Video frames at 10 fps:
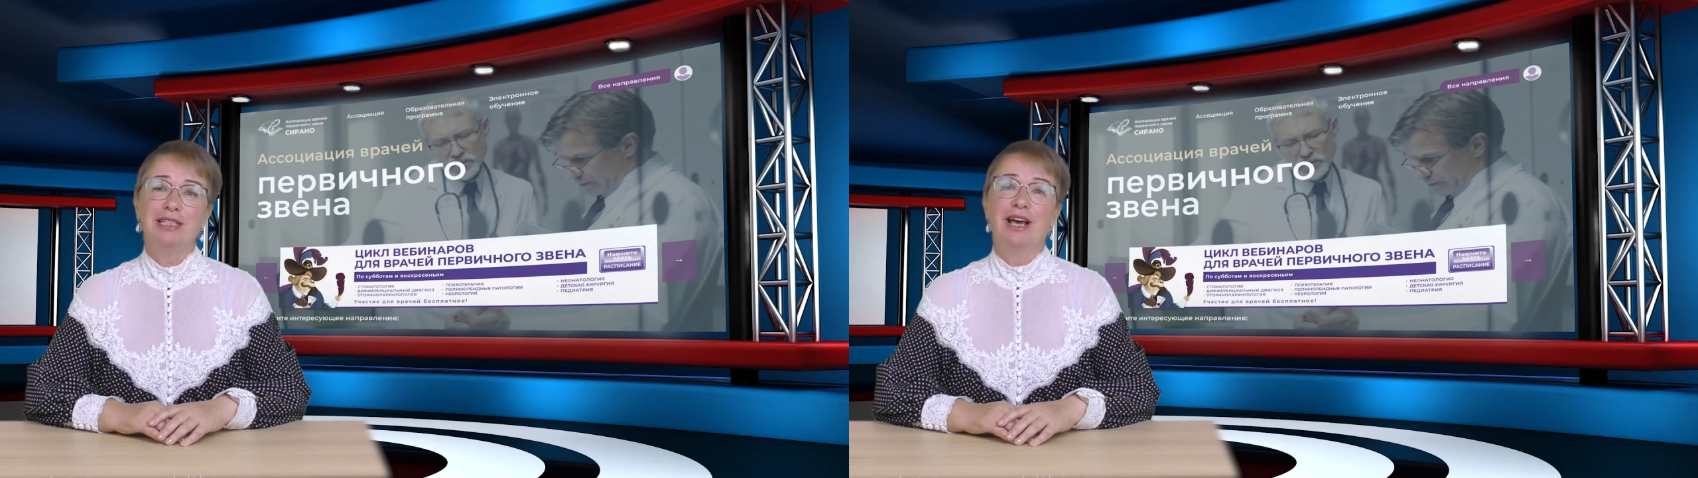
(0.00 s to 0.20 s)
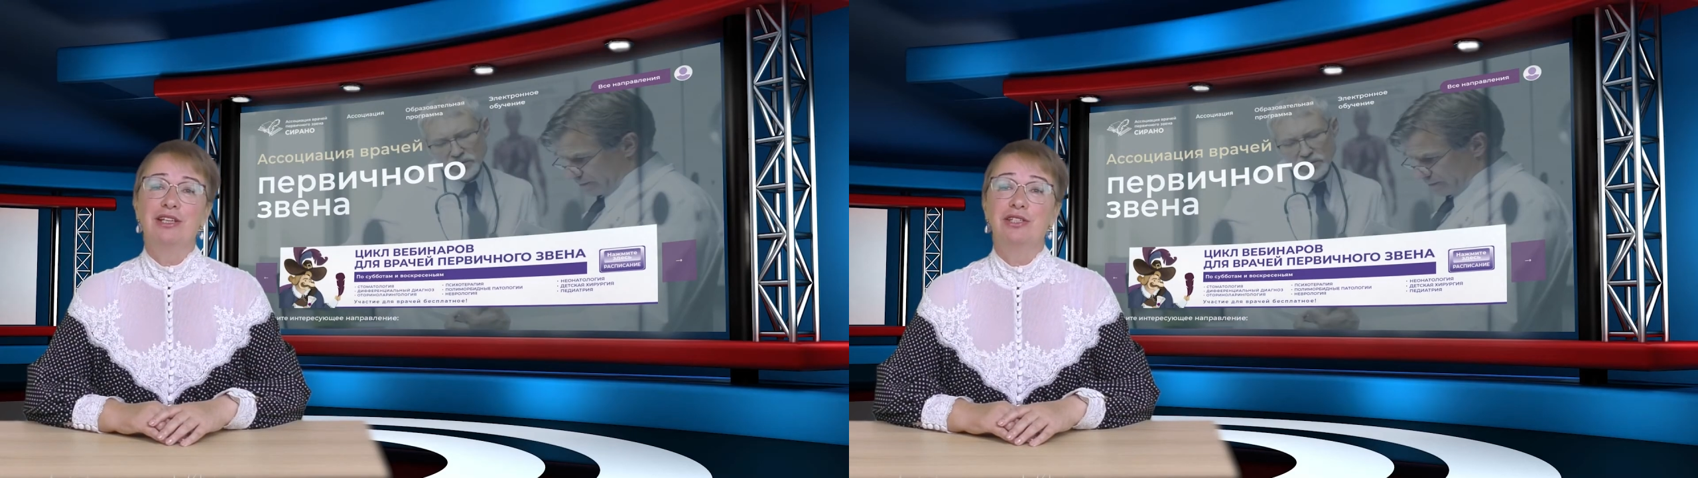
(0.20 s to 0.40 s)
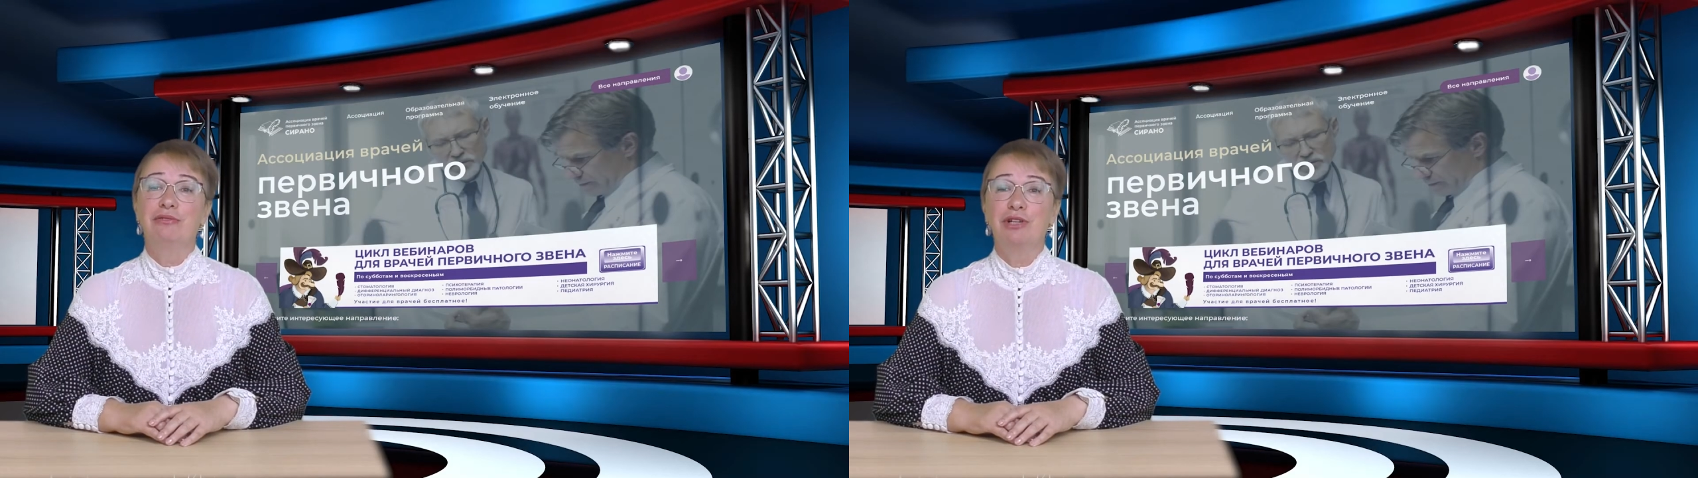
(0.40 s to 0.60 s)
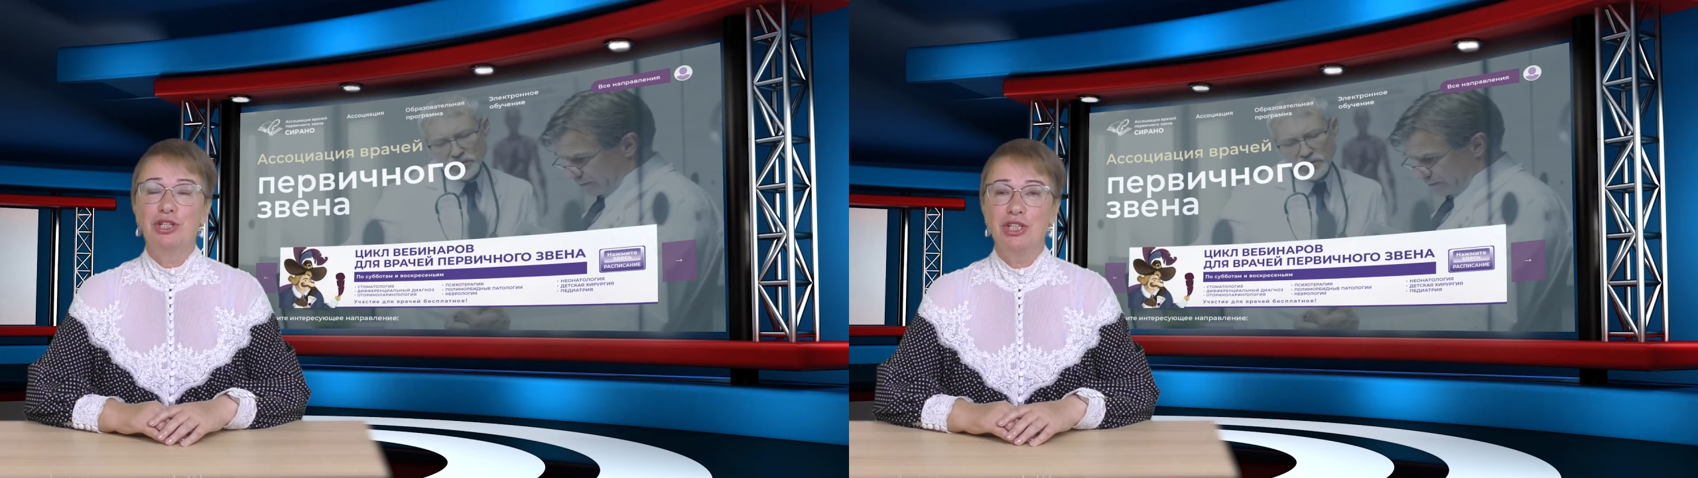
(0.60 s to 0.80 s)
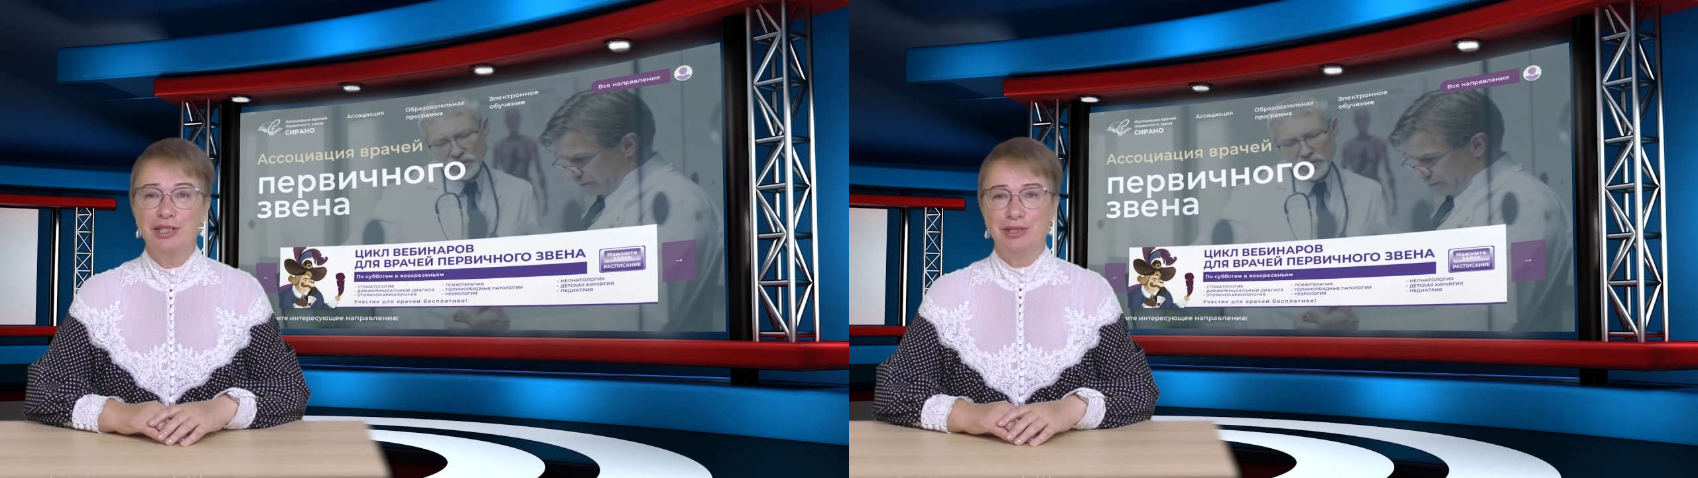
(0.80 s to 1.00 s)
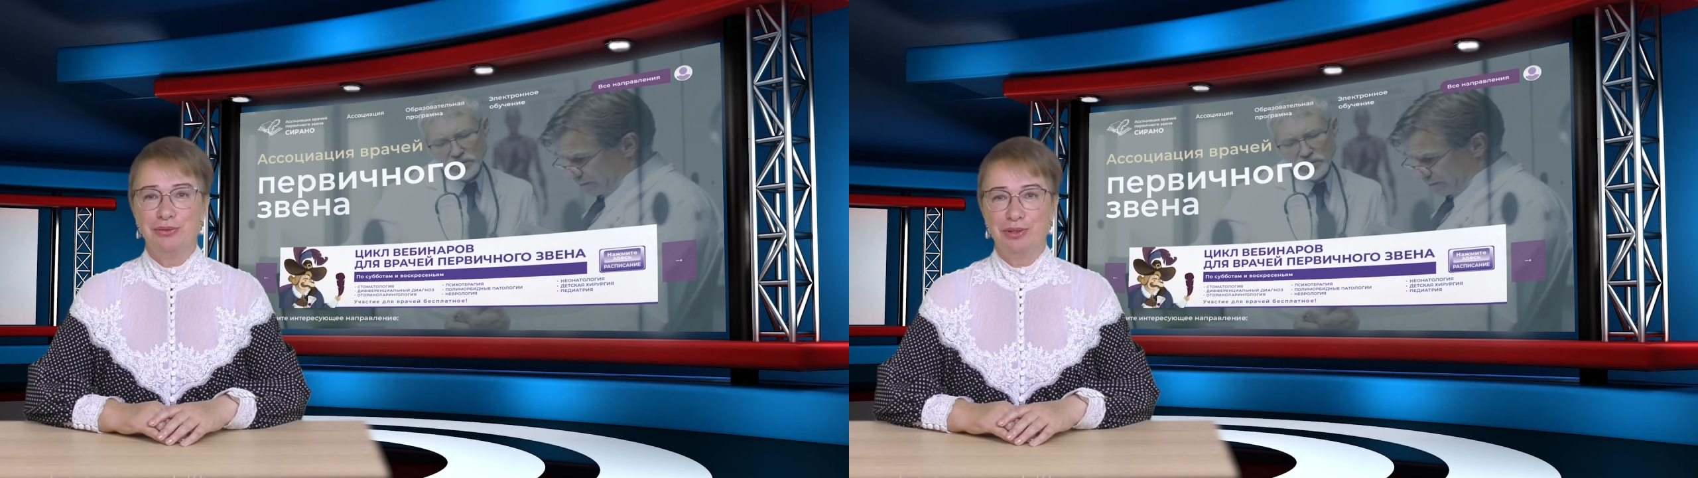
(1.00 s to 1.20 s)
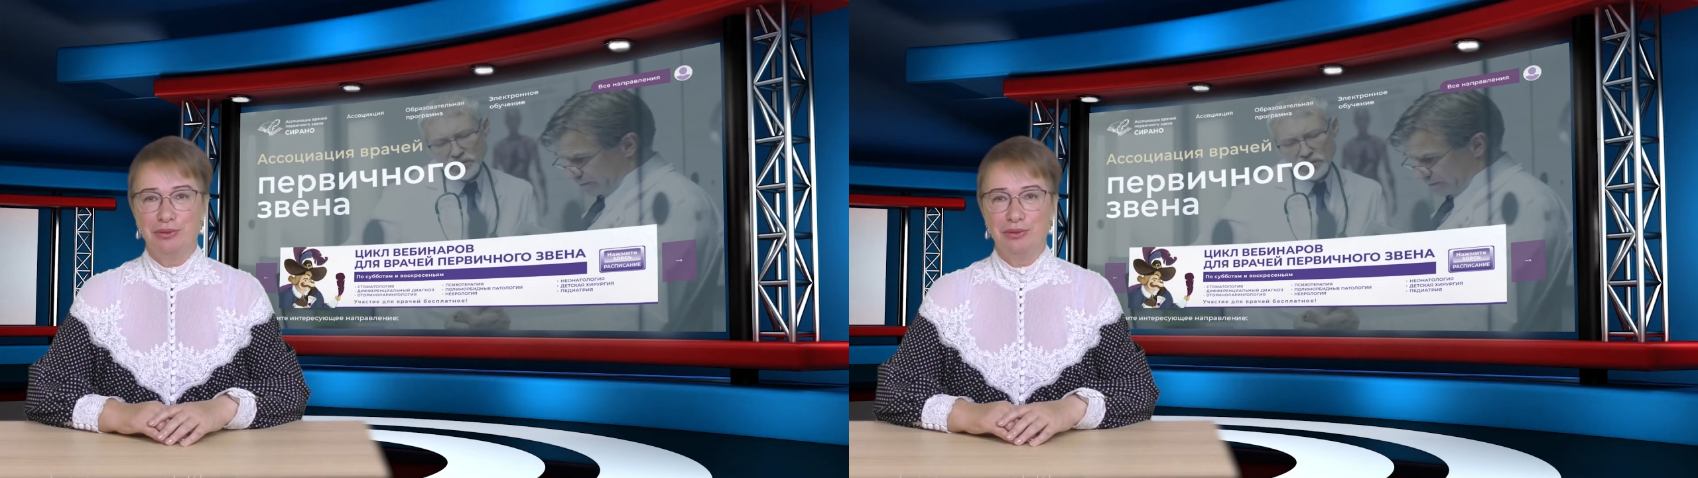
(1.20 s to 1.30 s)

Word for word: совершенствоваться в